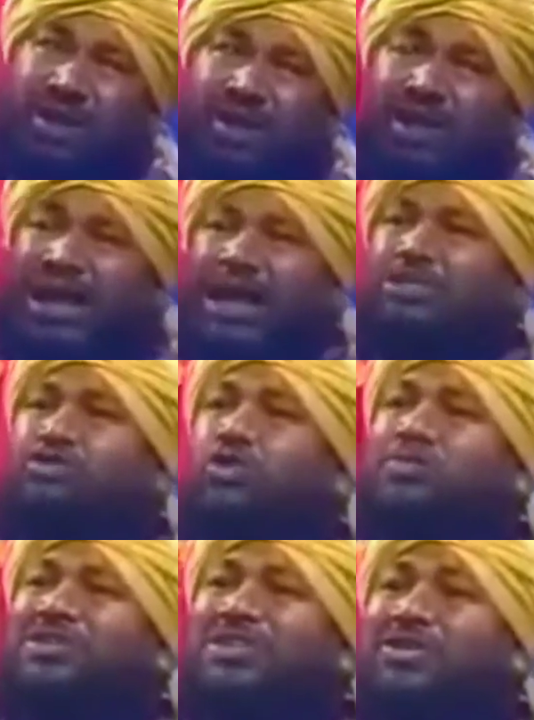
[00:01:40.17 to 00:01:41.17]
আজ
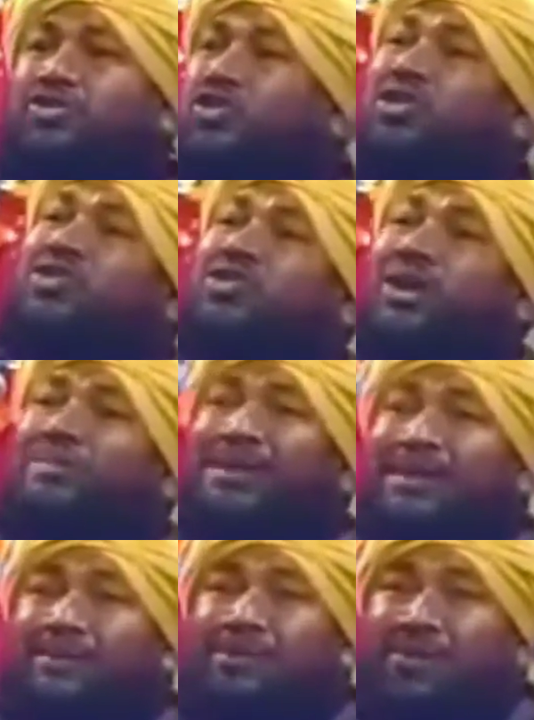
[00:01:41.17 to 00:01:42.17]
নবীজির চরিত্র আমাদের
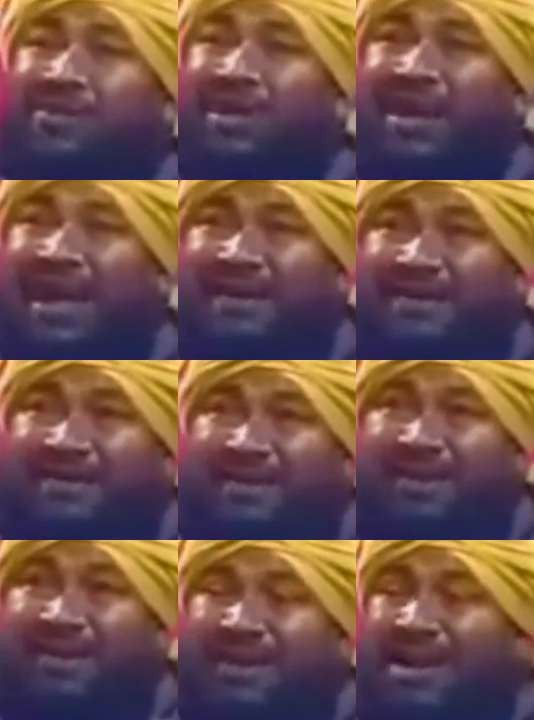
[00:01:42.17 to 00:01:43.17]
ভিতরে নাই
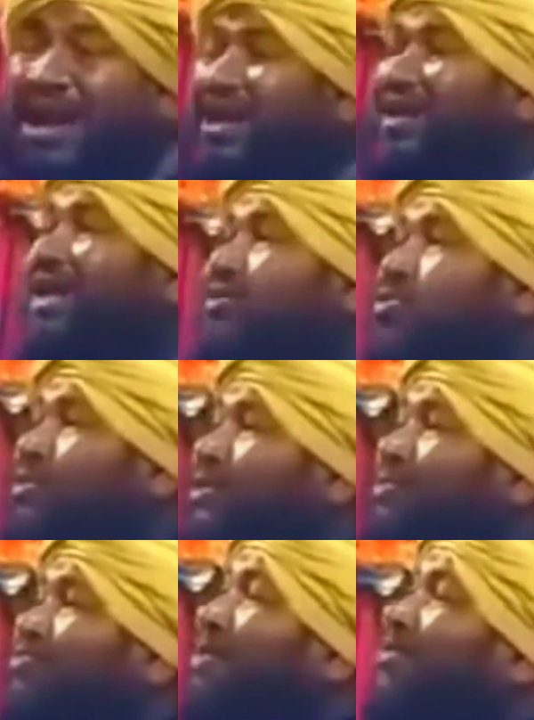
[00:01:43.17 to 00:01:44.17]
আল্লাহর নবীর ব্যবহার